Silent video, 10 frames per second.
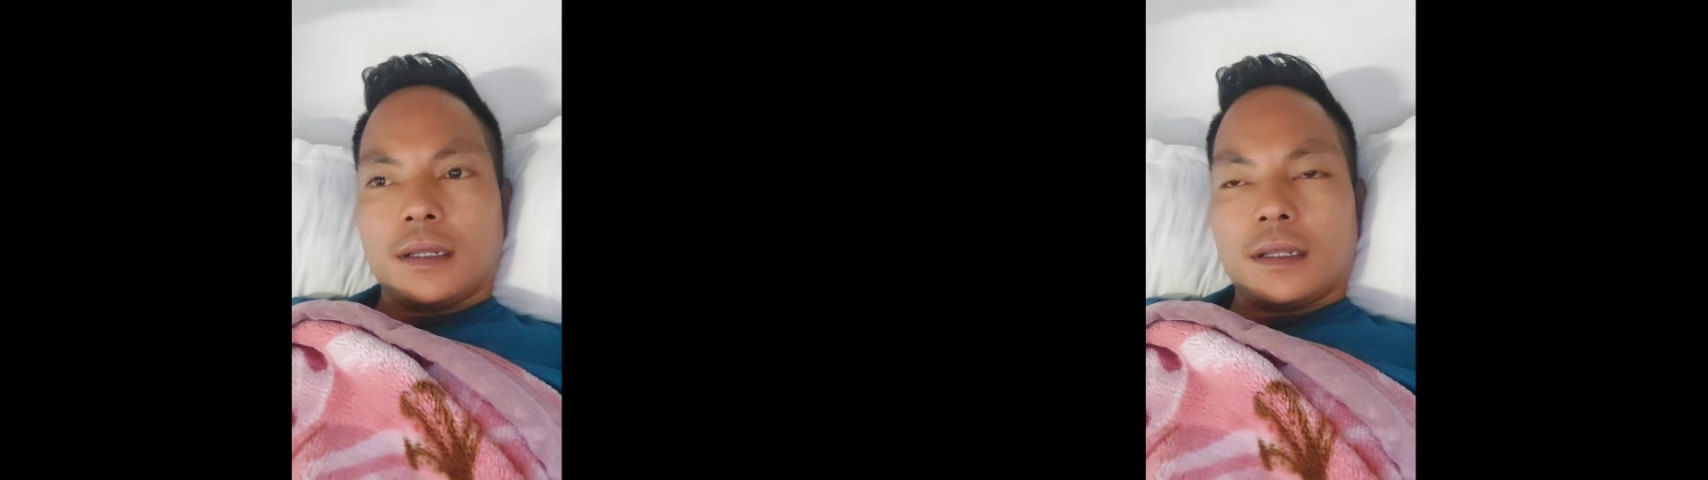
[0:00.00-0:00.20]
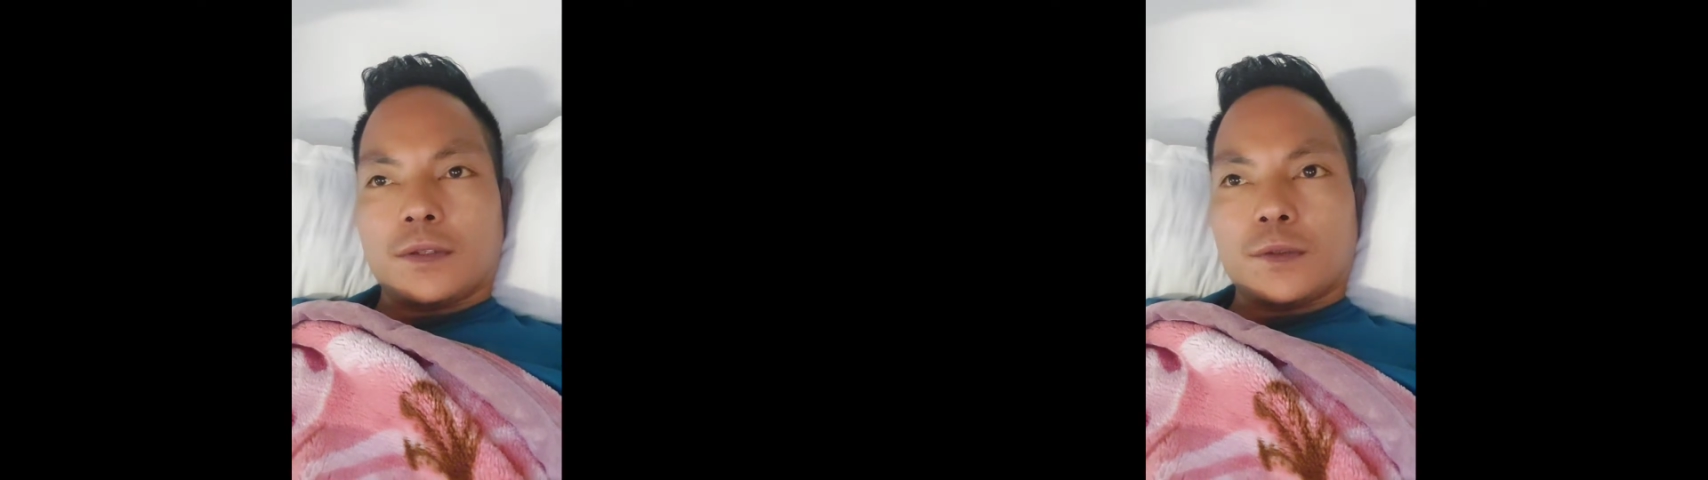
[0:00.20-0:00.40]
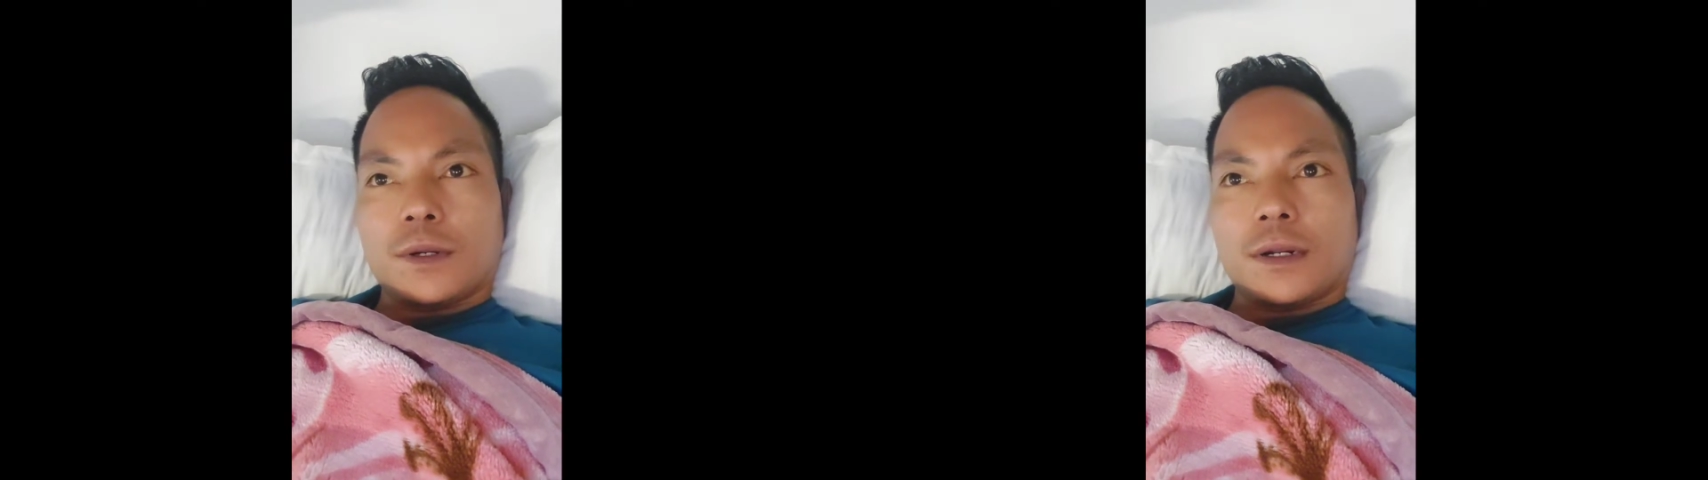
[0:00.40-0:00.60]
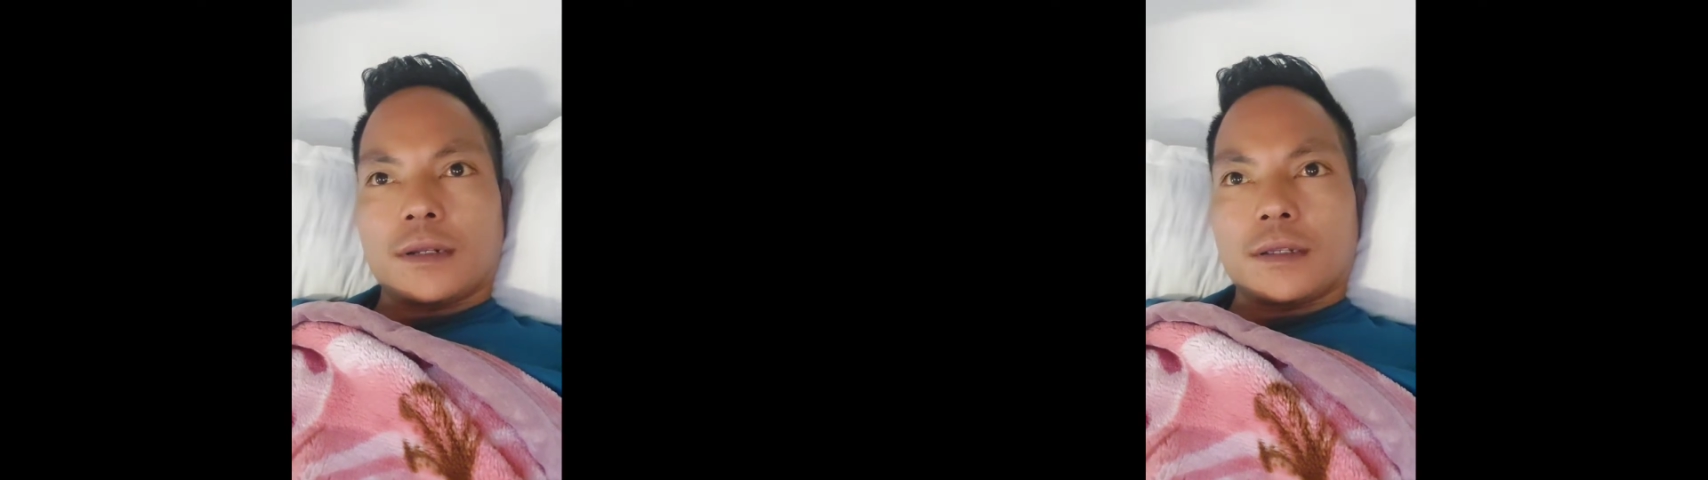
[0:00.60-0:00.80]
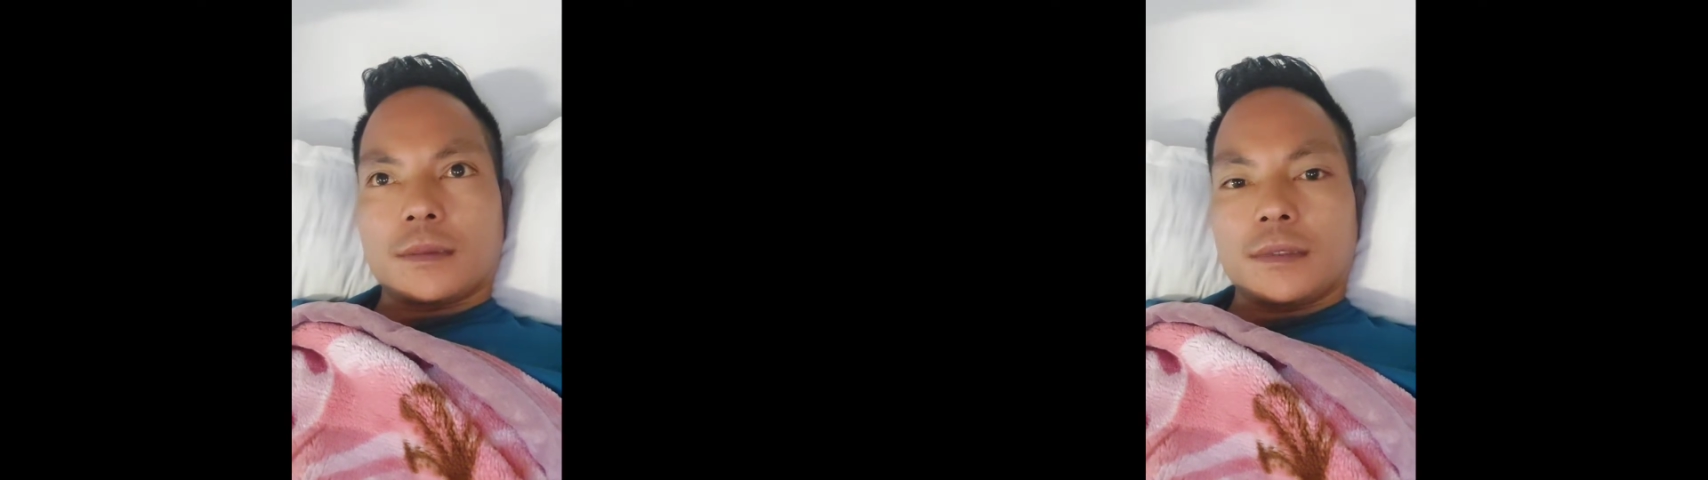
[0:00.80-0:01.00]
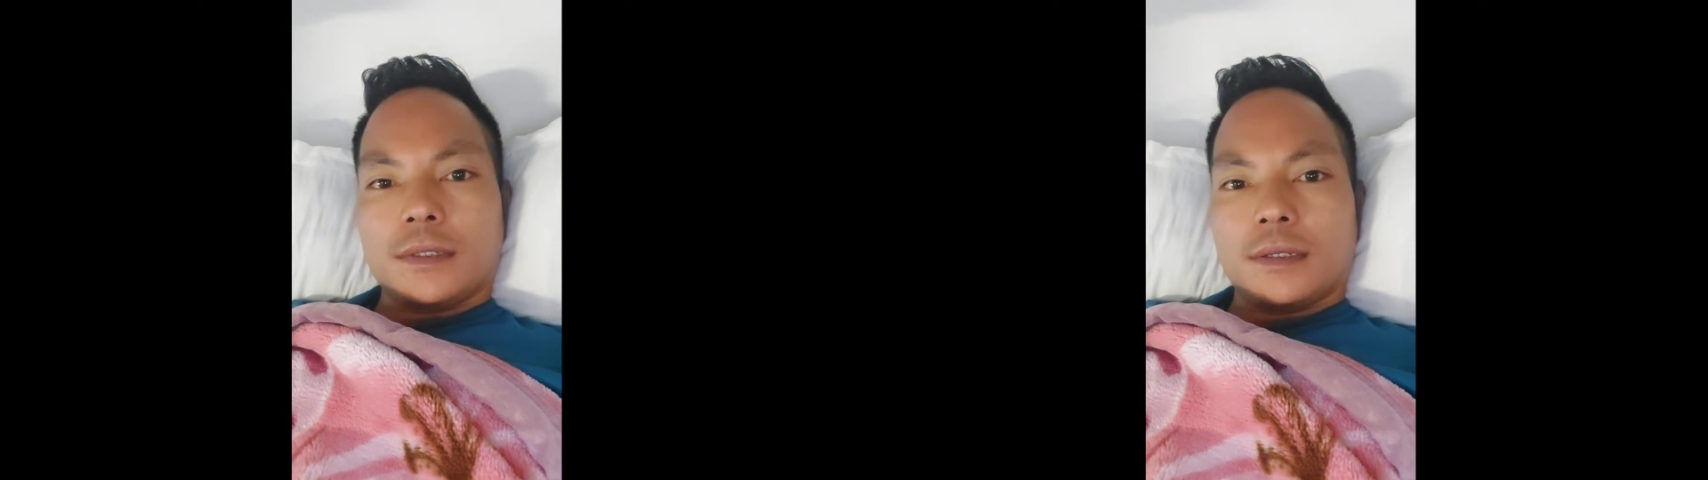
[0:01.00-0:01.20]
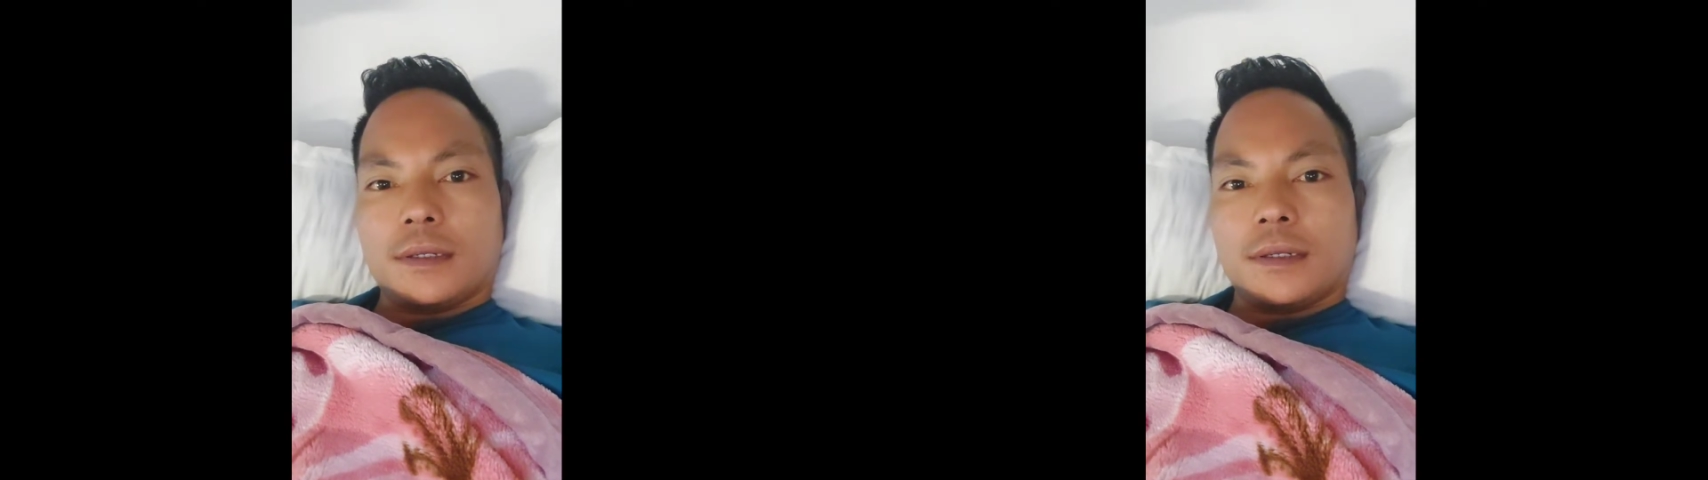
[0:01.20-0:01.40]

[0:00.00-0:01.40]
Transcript: nak sungan ang ni gemuk